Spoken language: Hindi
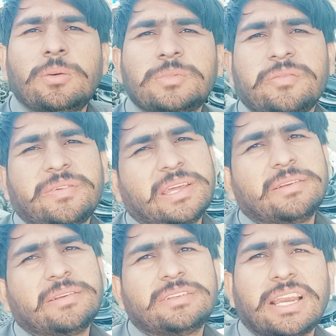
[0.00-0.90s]
तो प्यारे
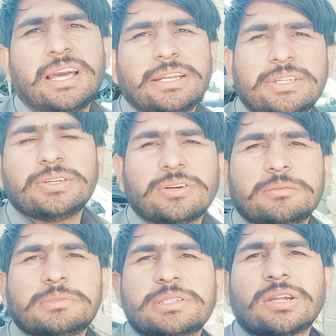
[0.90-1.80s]
इधर क्या हाल है ठीक हो
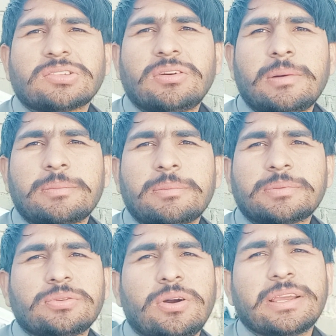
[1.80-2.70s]
उम्मीद कर तो आप
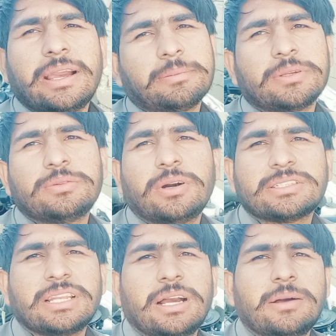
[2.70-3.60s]
ठीक होंगे आपकी दुआ
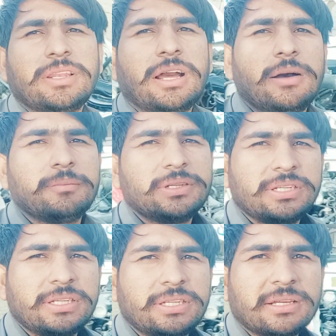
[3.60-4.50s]
से अलहमदिल्ला हम भी
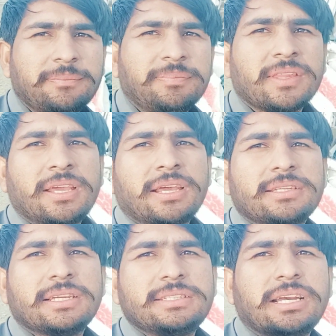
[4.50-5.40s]
ठीक हैं
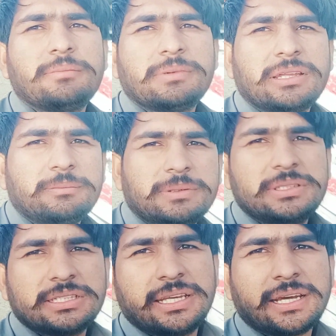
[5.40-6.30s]
ये जी आप मेरे पीछे
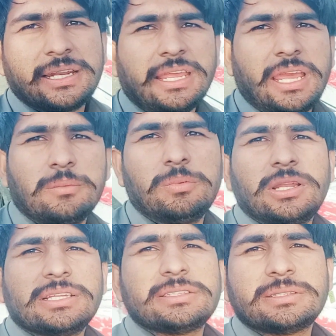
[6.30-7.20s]
देख रहे हैं
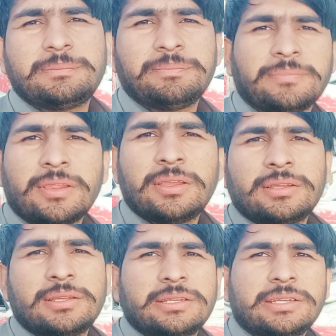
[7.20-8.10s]
एम्बुलेंस
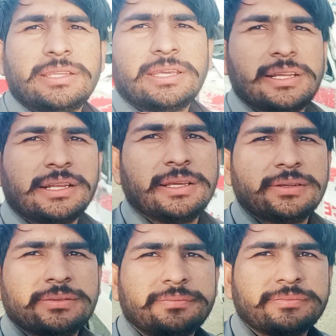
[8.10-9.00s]
ये देख लें
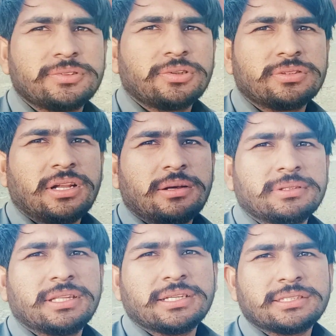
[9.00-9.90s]
टोटल
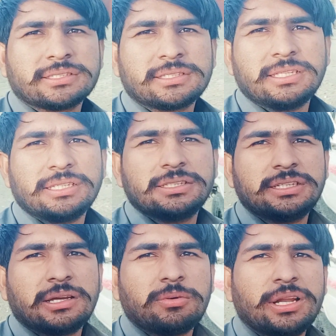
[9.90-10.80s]
आपसे देख सकते हैं ये जी
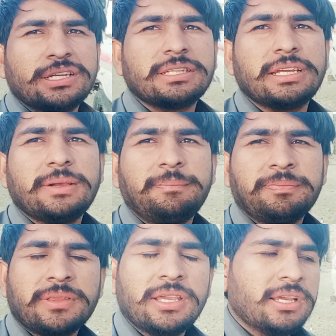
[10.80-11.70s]
एम्बुलेंस
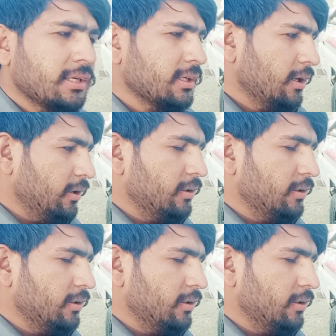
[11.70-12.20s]
है